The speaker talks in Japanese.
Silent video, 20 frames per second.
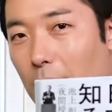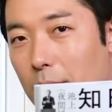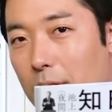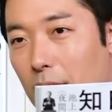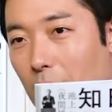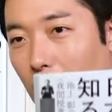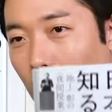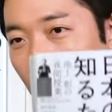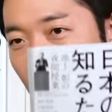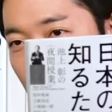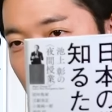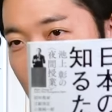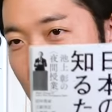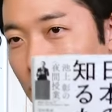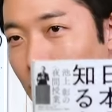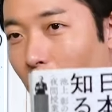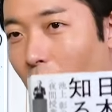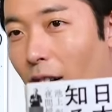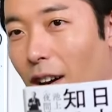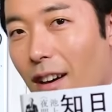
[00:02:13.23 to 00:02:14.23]
上さんがここにい
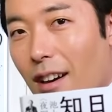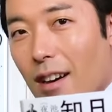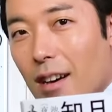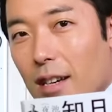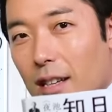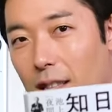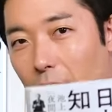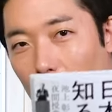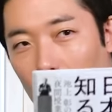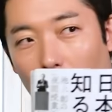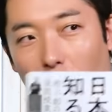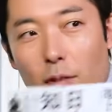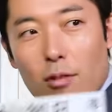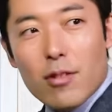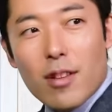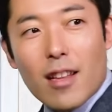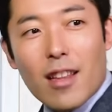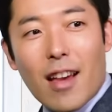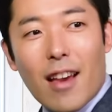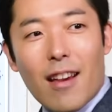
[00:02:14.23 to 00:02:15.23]
ると言っても過
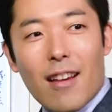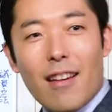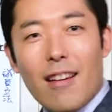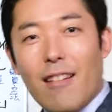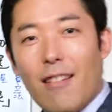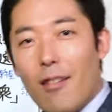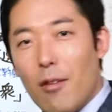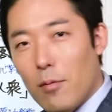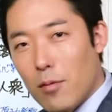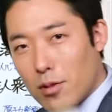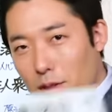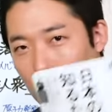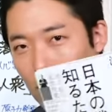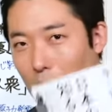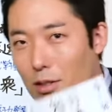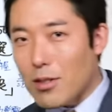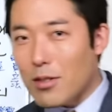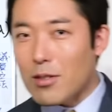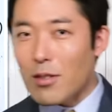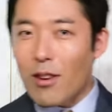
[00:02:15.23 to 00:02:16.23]
言ではない面
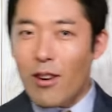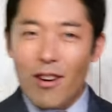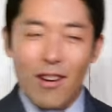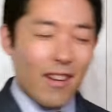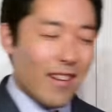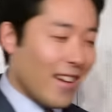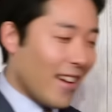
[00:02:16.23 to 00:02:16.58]
白いですよ